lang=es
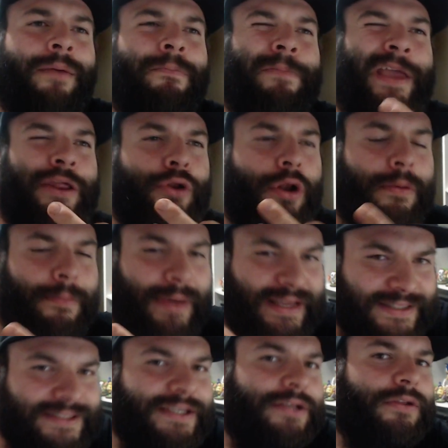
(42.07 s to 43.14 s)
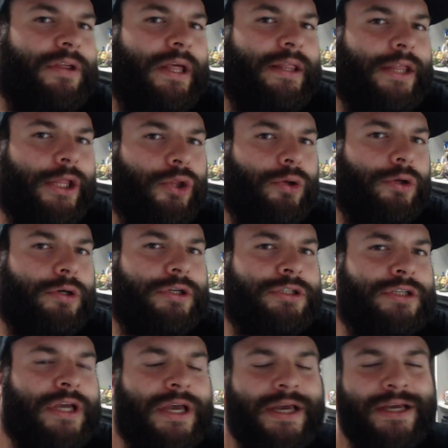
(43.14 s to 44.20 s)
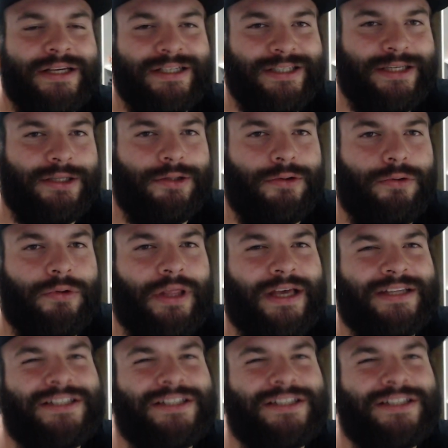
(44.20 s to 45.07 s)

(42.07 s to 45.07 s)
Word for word: pero el más lleno de títulos, sin duda.